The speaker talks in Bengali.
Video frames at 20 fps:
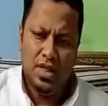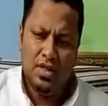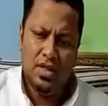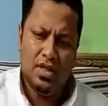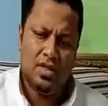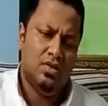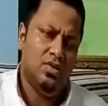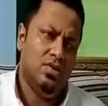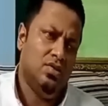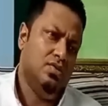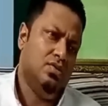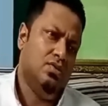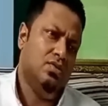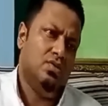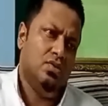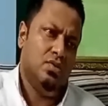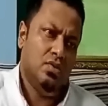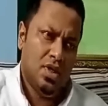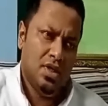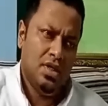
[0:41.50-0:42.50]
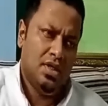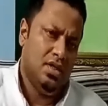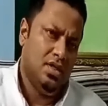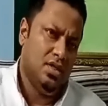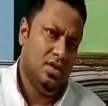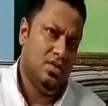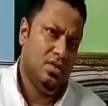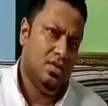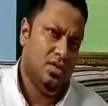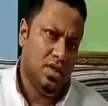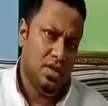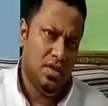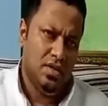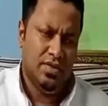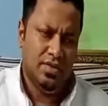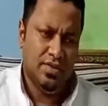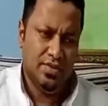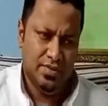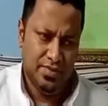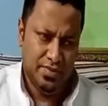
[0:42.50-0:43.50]
কেউ দাঁড়িয়ে থাকতো ওরা নিয়ে মানে নিত
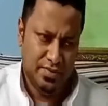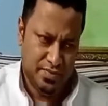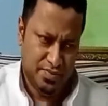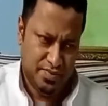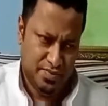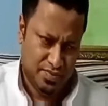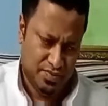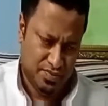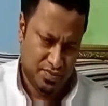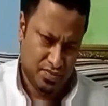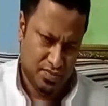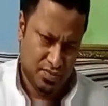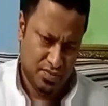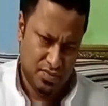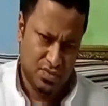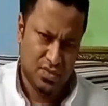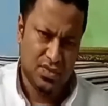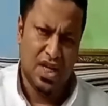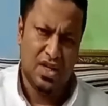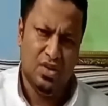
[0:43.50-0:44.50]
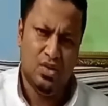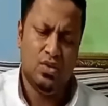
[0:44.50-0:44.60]
নিজে হুম